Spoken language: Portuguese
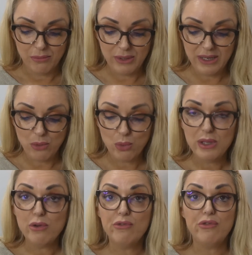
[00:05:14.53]
Porém,
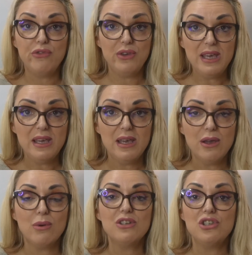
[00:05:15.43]
quando eu vi,
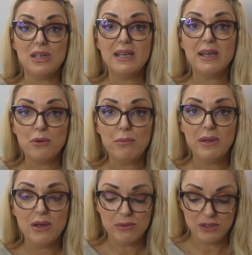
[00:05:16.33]
eu achei que era o
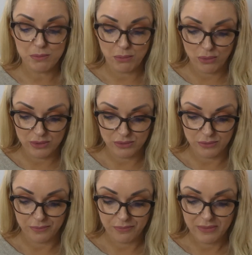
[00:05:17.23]
meu
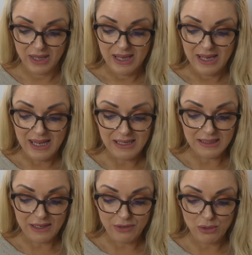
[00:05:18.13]
esposo. Ele
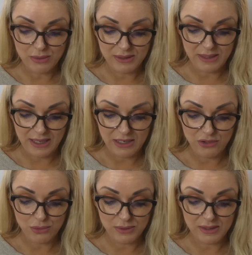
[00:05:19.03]
estava
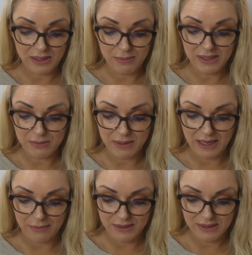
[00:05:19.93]
inconsciente usando a mesma
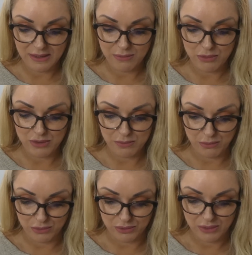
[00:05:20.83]
camisa que meu
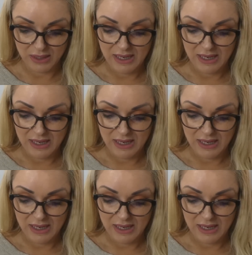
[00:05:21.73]
esposo.